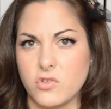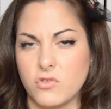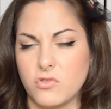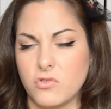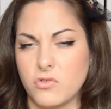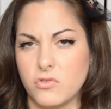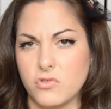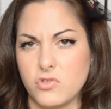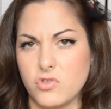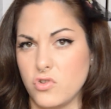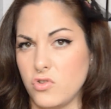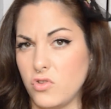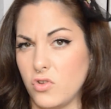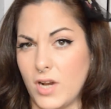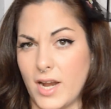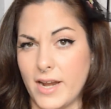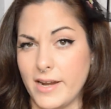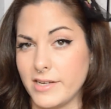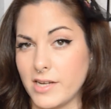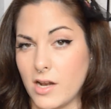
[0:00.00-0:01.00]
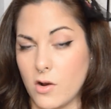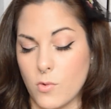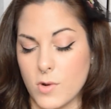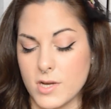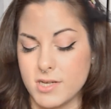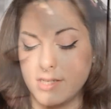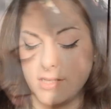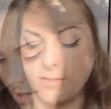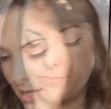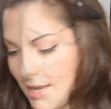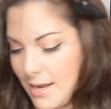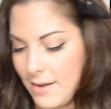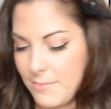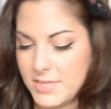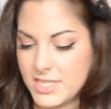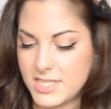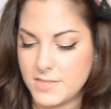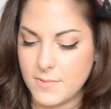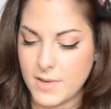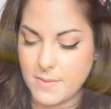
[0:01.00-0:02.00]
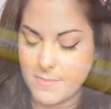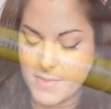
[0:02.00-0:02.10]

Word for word: o 8 dólares, algo así. De la misma